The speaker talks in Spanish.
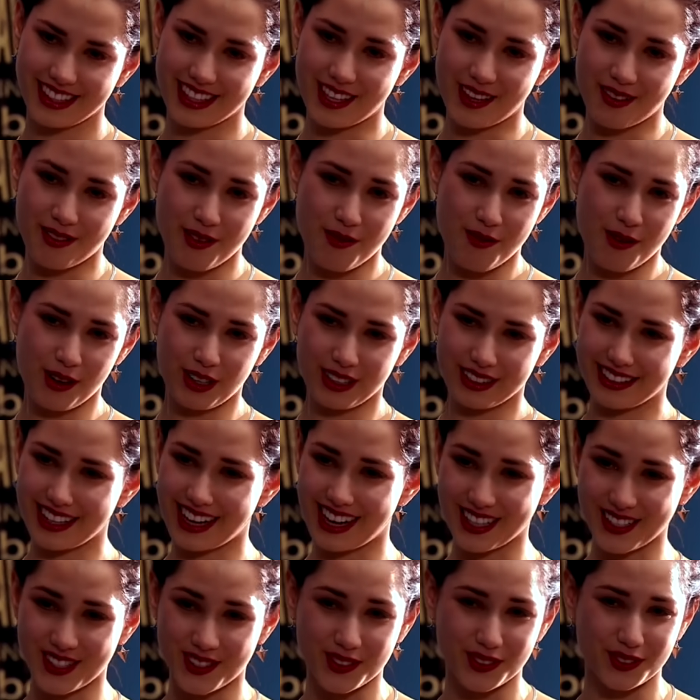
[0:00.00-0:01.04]
Te vi
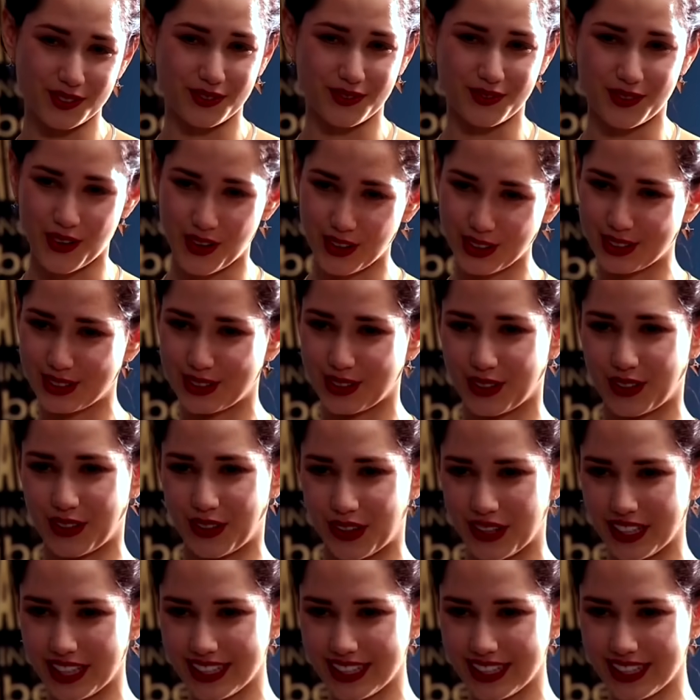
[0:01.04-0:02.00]
voltear su foto.